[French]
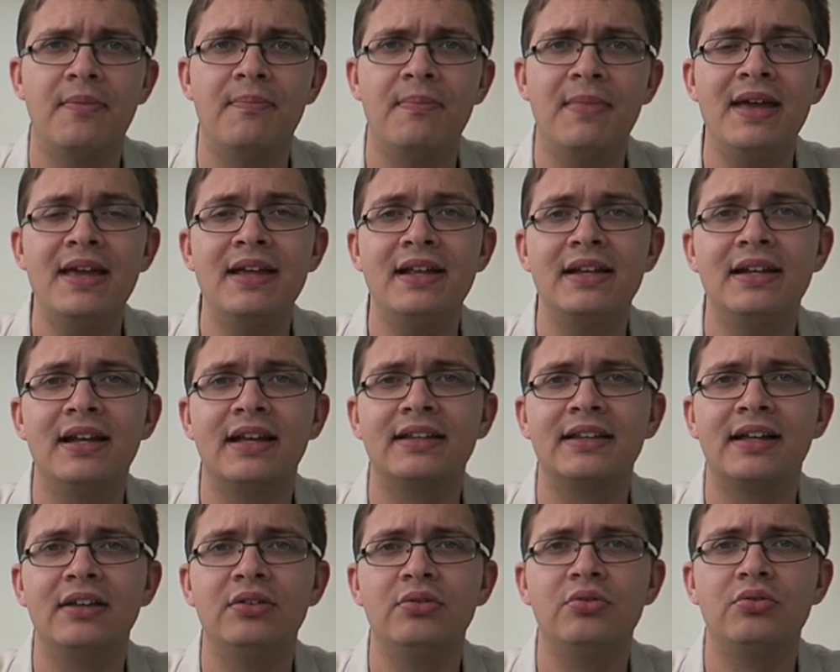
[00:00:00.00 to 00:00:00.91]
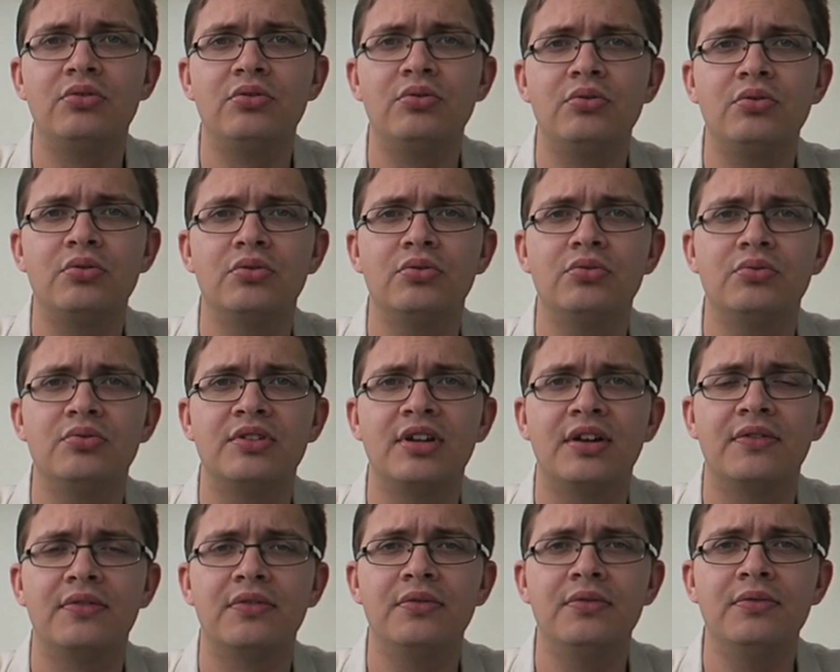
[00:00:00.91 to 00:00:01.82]
Mais la traduction que
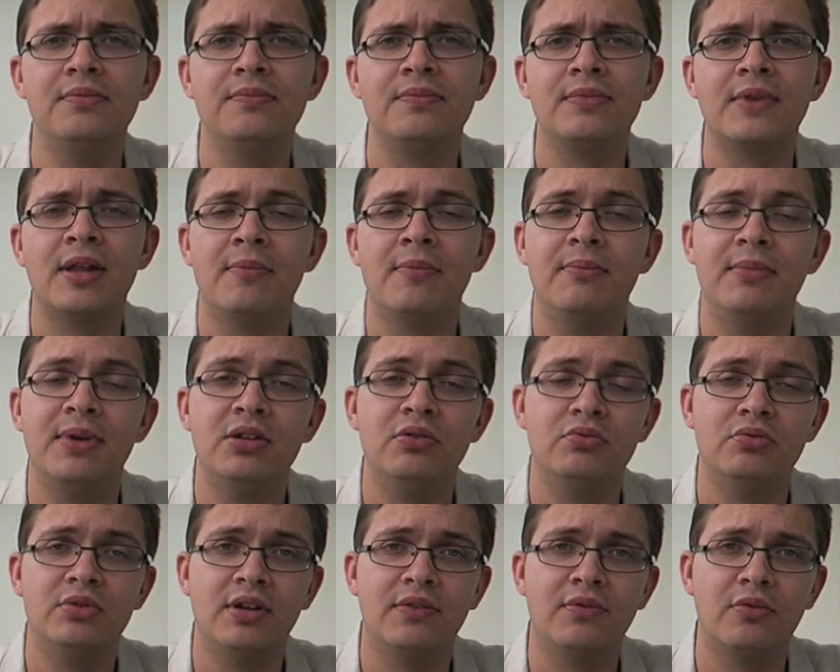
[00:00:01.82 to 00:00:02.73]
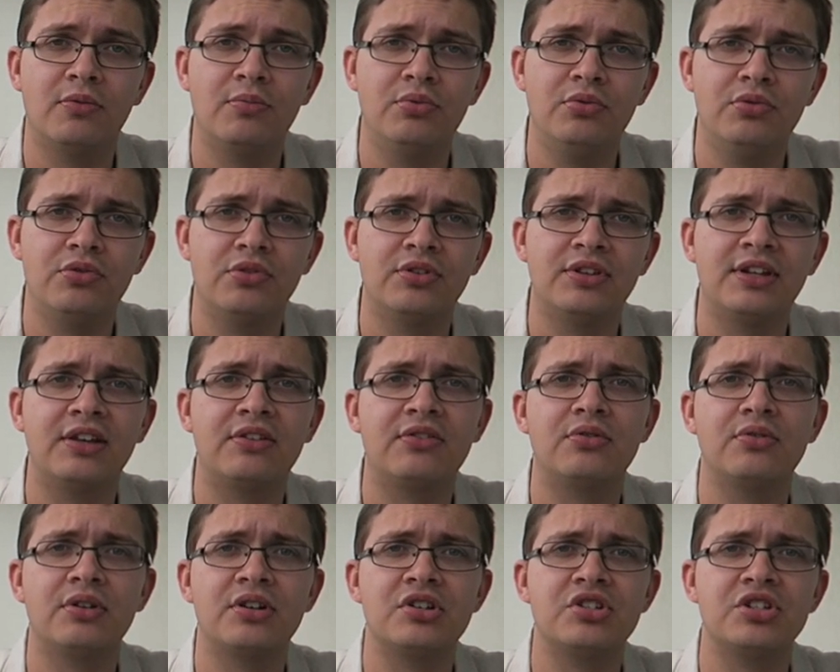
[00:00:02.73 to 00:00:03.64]
nous avons, mais nous n'avons plus ce
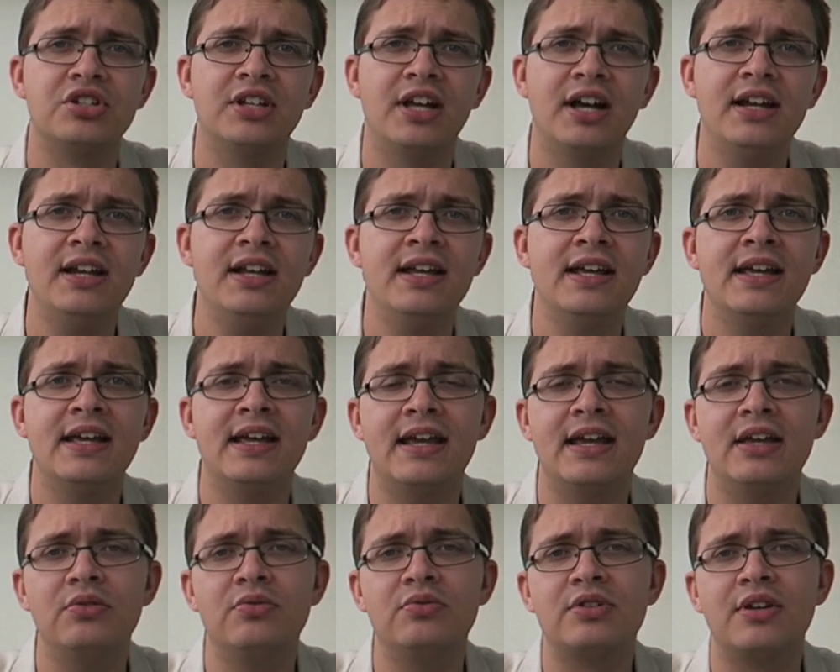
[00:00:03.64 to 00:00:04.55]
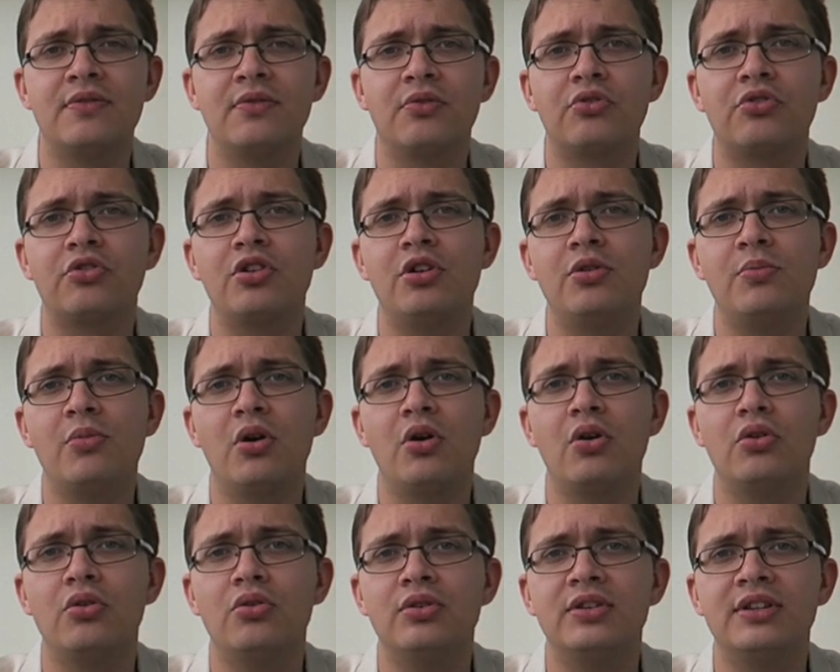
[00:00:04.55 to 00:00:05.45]
texte original, et nous avons
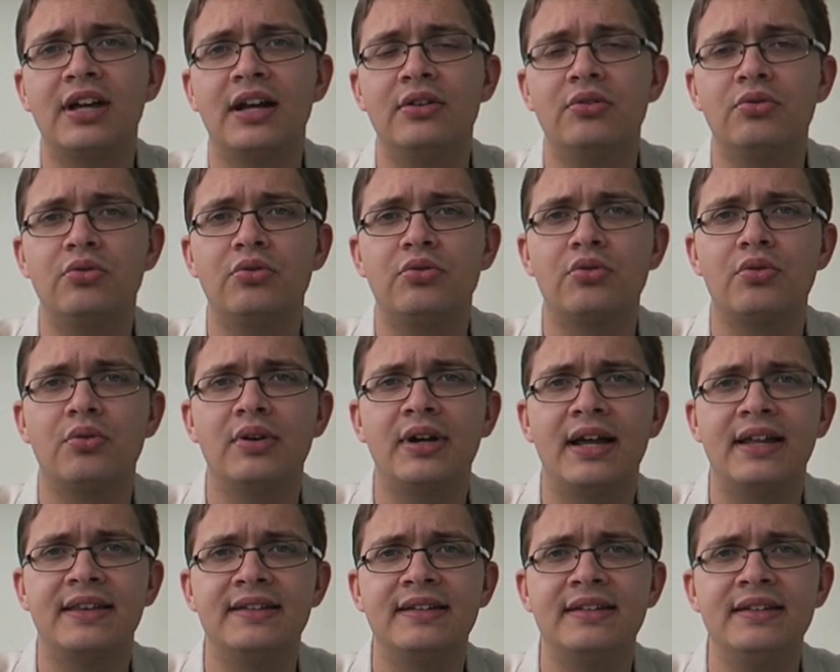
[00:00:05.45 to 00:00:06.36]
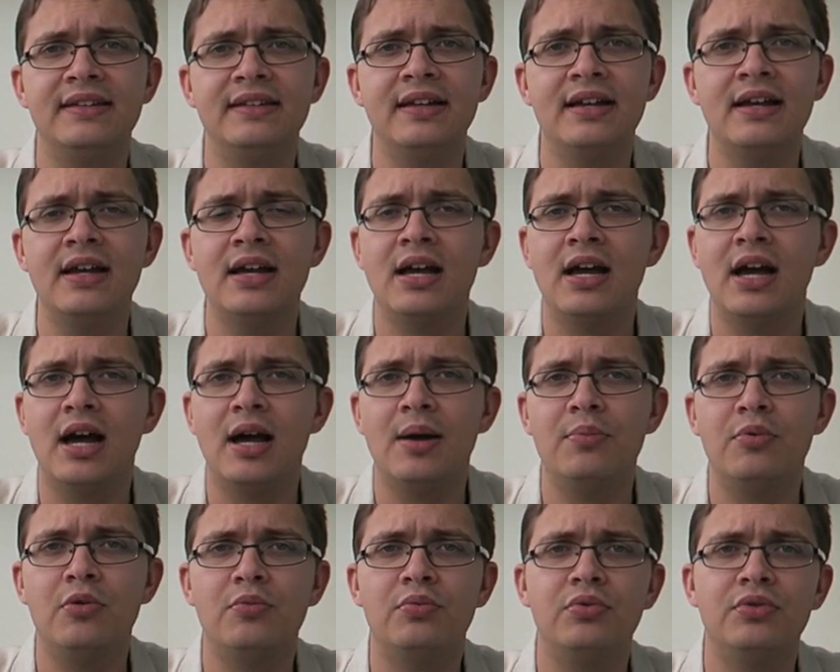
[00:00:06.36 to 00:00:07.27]
seulement une traduction latine
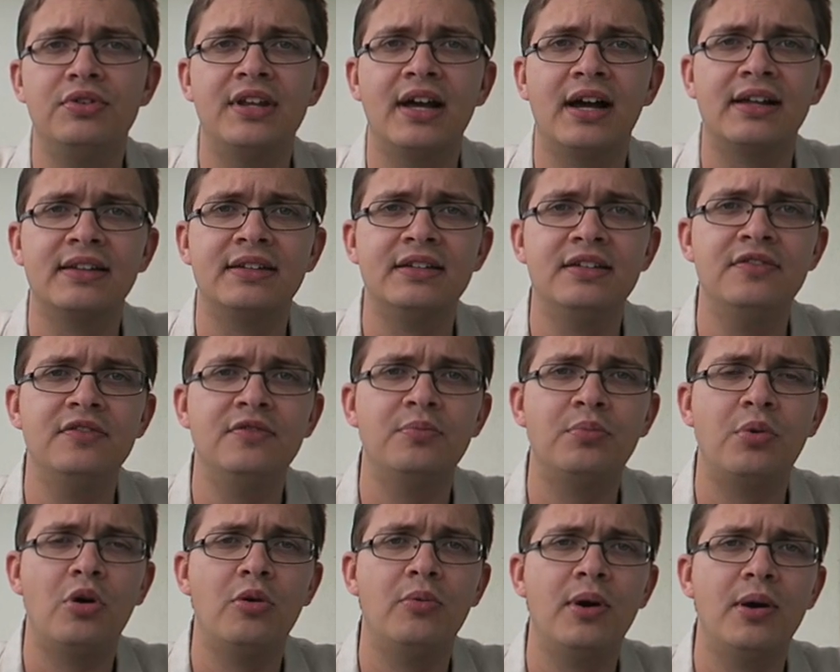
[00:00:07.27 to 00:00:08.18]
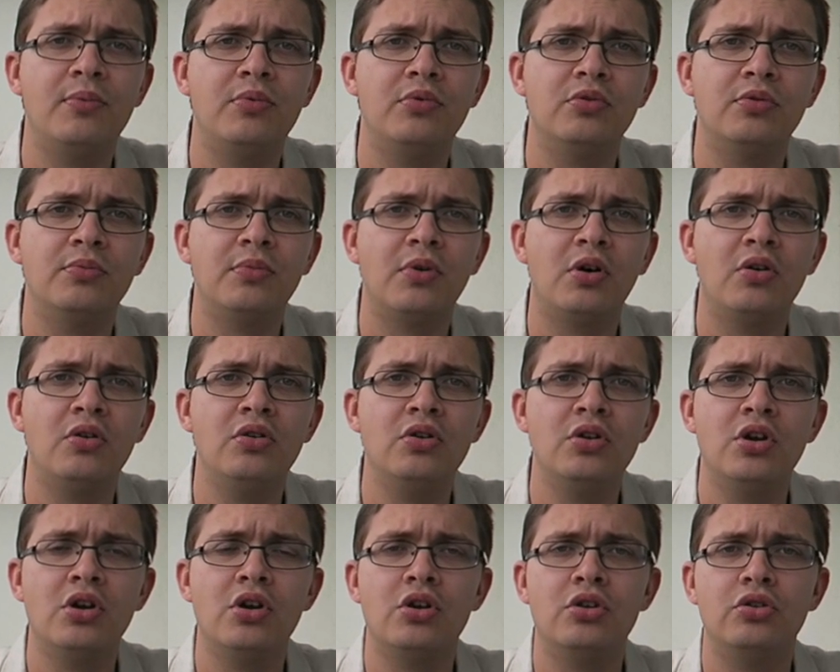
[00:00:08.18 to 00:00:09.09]
un peu plus tardive, probablement
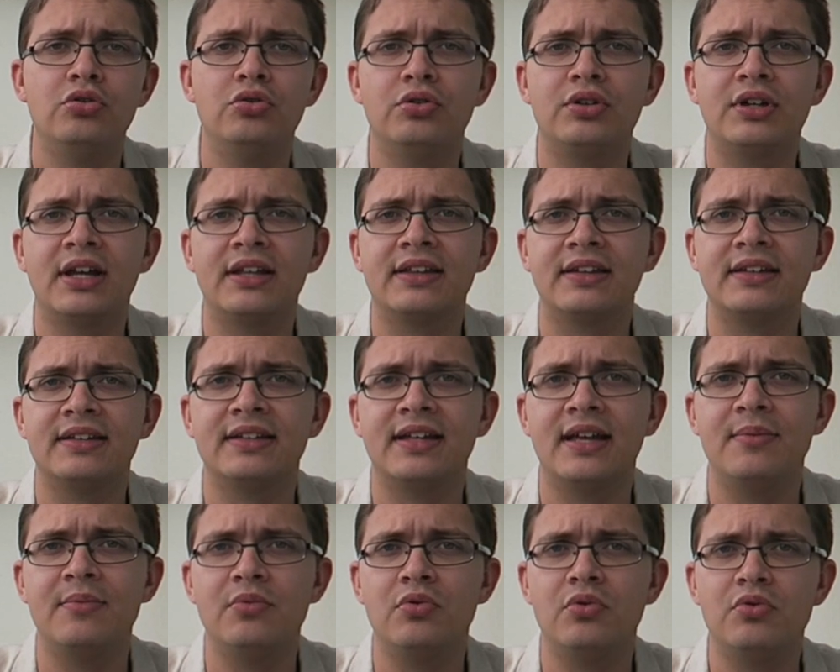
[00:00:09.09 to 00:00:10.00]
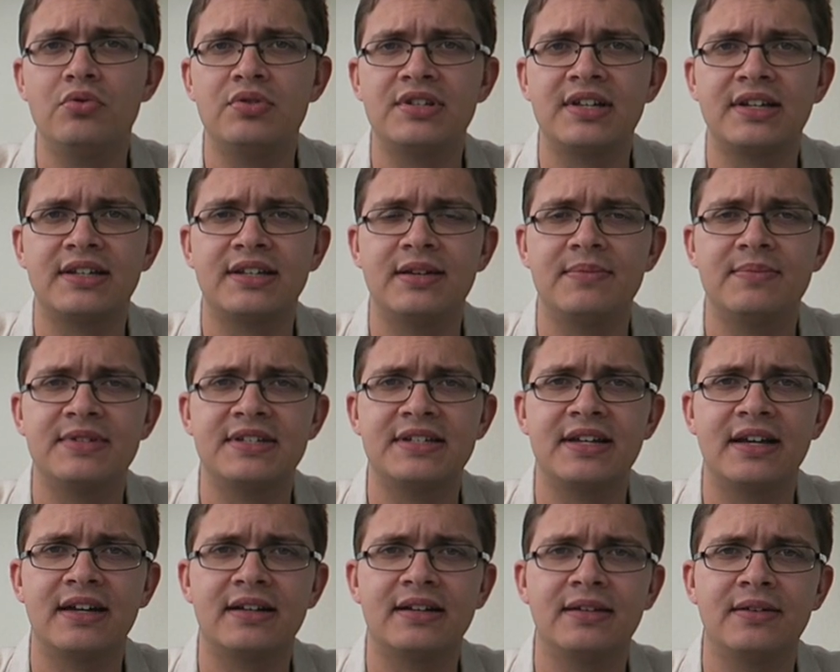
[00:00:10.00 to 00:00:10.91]
du 4e ou 5e
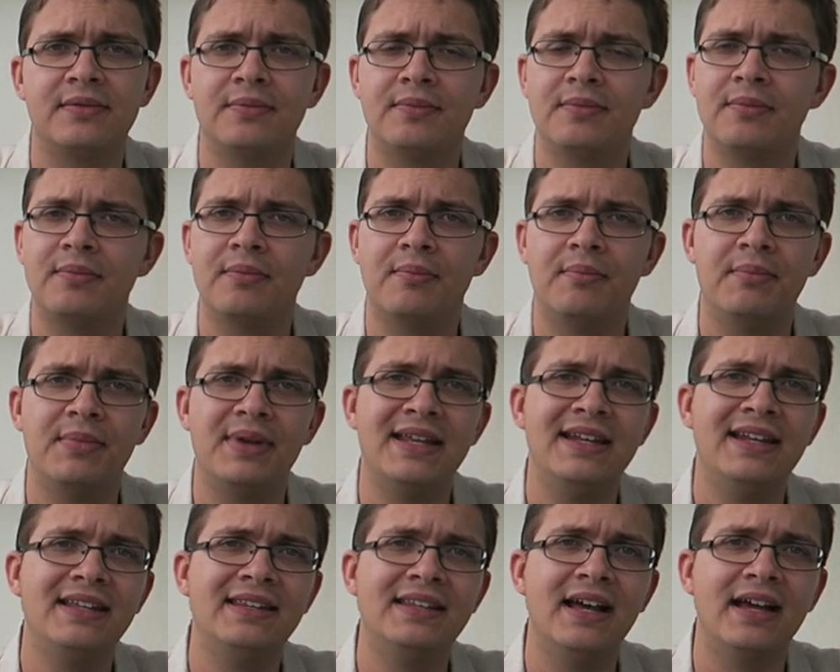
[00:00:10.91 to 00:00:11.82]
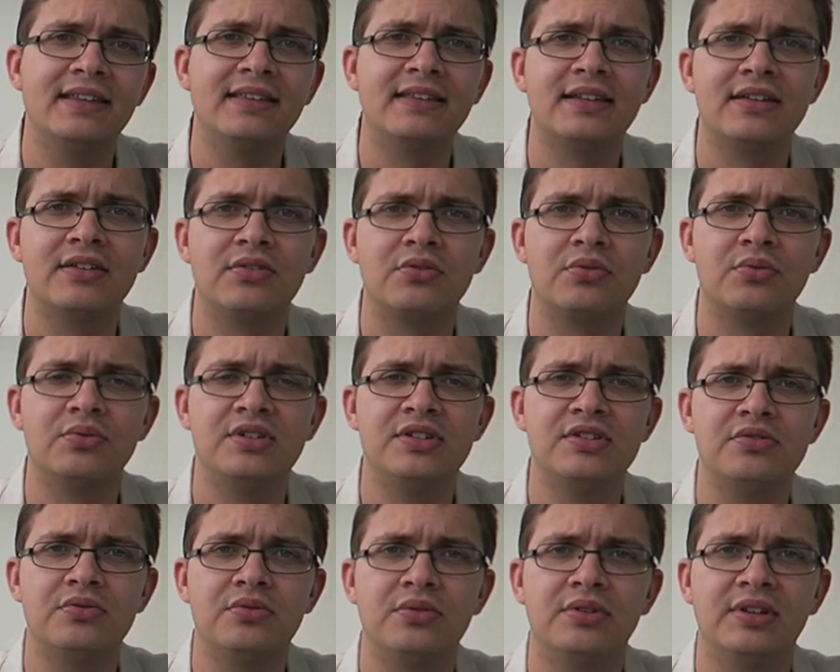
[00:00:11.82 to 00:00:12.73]
siècle. Mais les dates sont
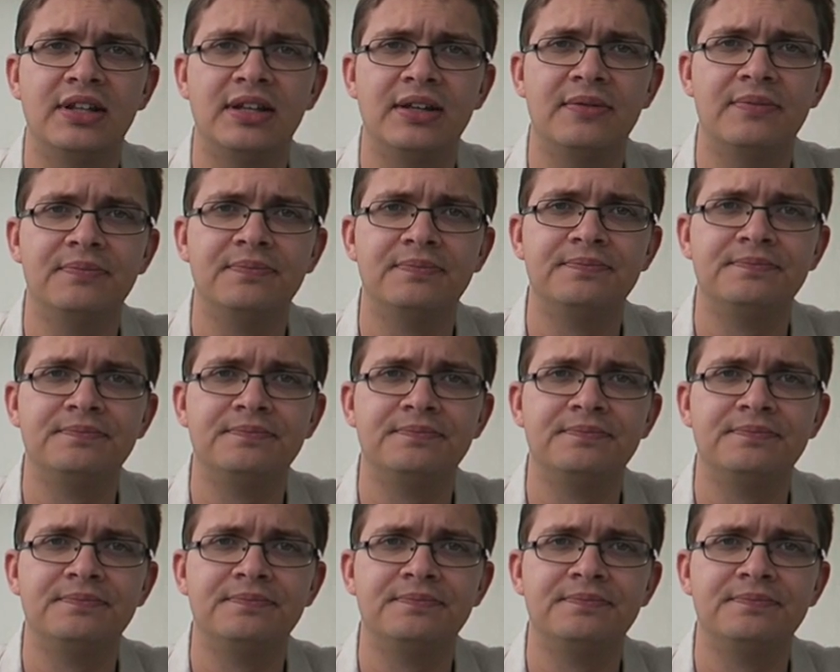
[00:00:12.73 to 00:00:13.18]
discutées.